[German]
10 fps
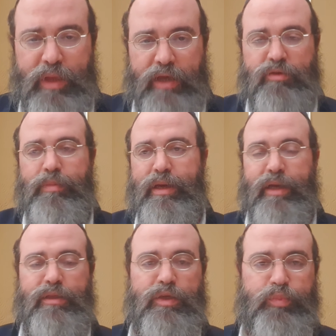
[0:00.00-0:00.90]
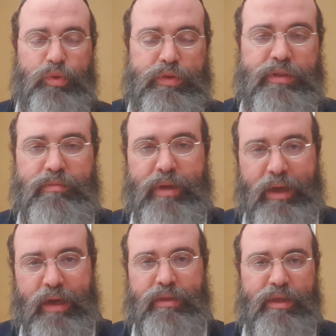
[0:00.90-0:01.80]
Also man kann das putzen,
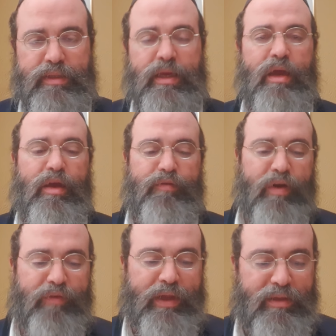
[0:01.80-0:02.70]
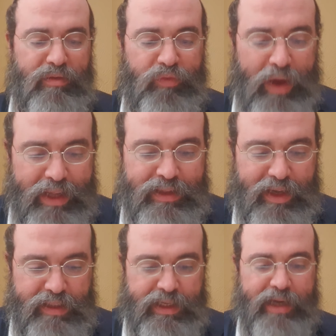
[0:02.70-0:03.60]
man kann das verwenden für
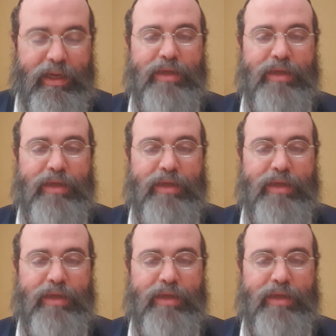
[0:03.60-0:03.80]
andere Sachen.